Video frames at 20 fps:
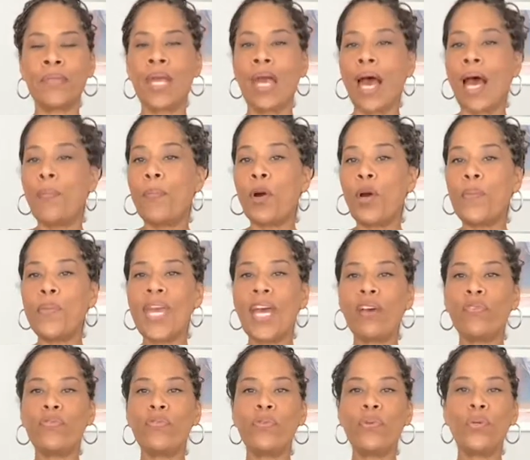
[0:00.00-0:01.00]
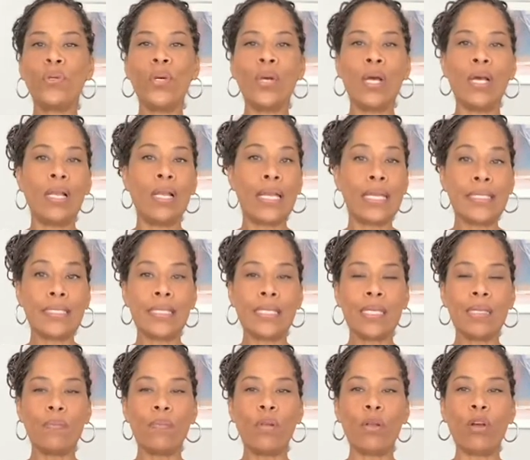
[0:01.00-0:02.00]
À première vue, les
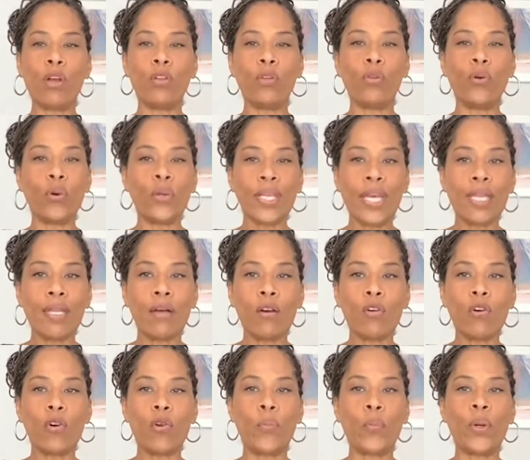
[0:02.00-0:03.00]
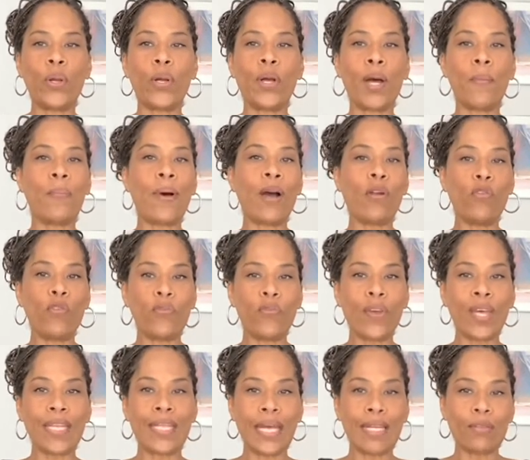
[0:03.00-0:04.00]
cibles n'ont rien en commun, à part le
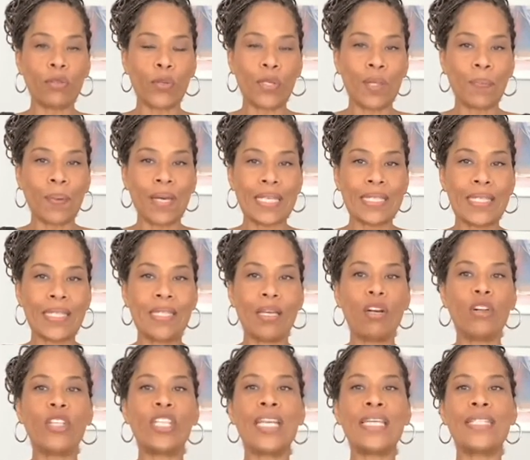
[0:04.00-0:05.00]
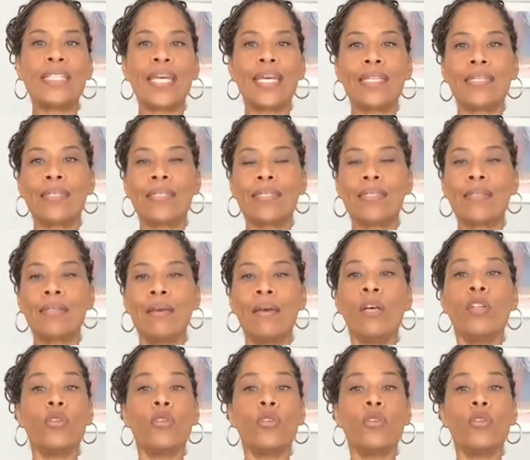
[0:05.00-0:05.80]
fait d'être des présidents en exercice,